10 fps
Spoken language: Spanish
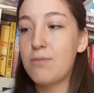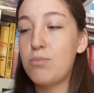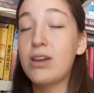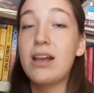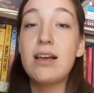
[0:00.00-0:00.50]

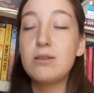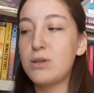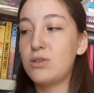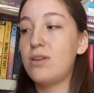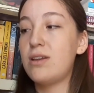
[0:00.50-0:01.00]
por qué las
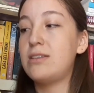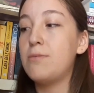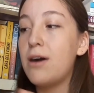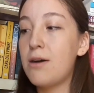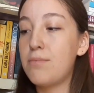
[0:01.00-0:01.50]
personas se
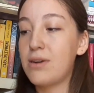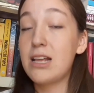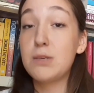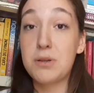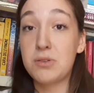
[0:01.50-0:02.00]
van, por
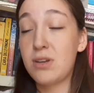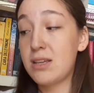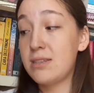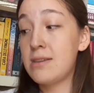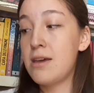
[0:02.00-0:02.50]
qué las
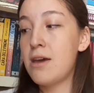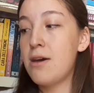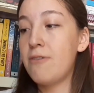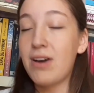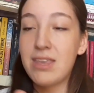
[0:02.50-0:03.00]
personas
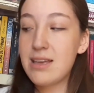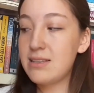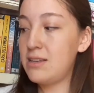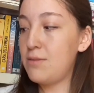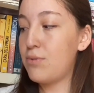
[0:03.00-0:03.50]

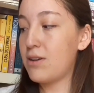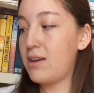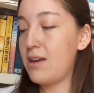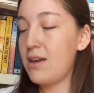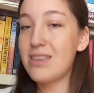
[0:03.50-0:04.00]
fallecen, por
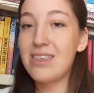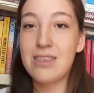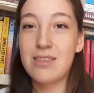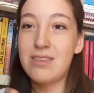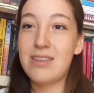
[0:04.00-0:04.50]
qué
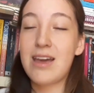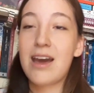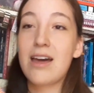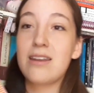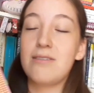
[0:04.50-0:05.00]

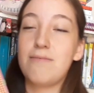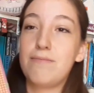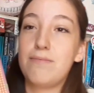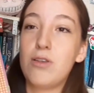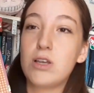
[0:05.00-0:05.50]
llegan
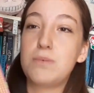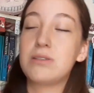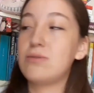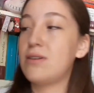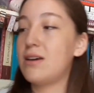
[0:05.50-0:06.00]
nuevas
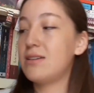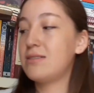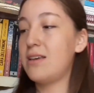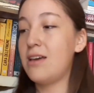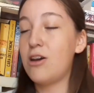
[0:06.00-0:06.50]

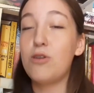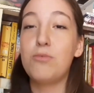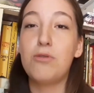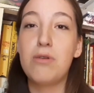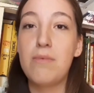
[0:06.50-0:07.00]
personas eh,
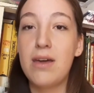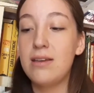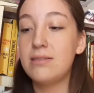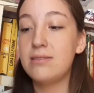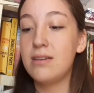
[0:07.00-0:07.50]
como
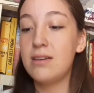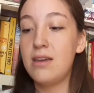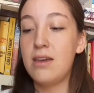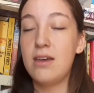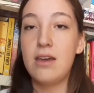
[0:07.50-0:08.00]
bebés,
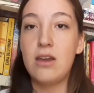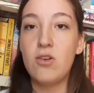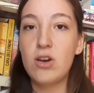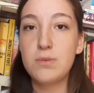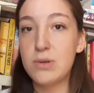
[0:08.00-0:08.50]
eh,
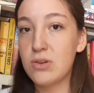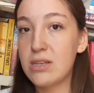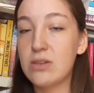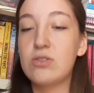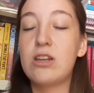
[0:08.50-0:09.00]
nuevas
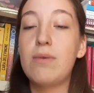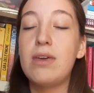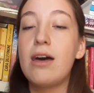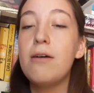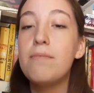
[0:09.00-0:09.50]
personas a nuestra
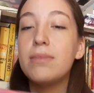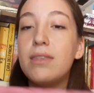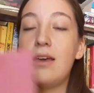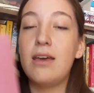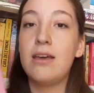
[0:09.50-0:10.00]
vida.
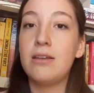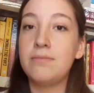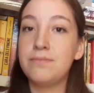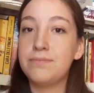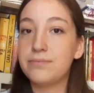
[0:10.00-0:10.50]

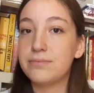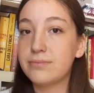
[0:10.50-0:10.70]
Em,